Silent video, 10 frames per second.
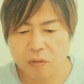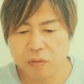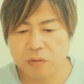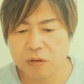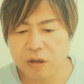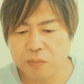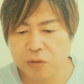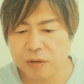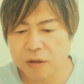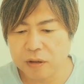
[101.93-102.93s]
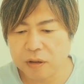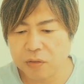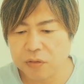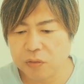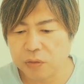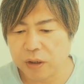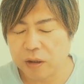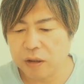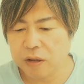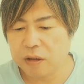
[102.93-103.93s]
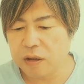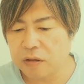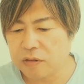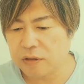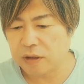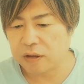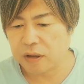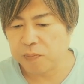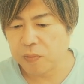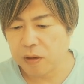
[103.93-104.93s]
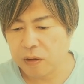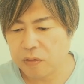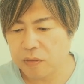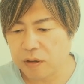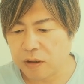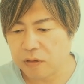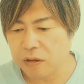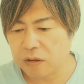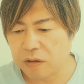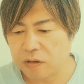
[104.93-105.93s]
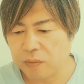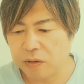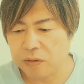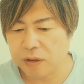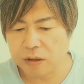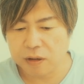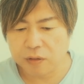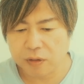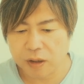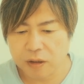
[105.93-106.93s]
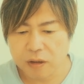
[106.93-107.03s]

本当にね、僕が何かを言うことで、1が10になって、10が100になってしまう世界なので、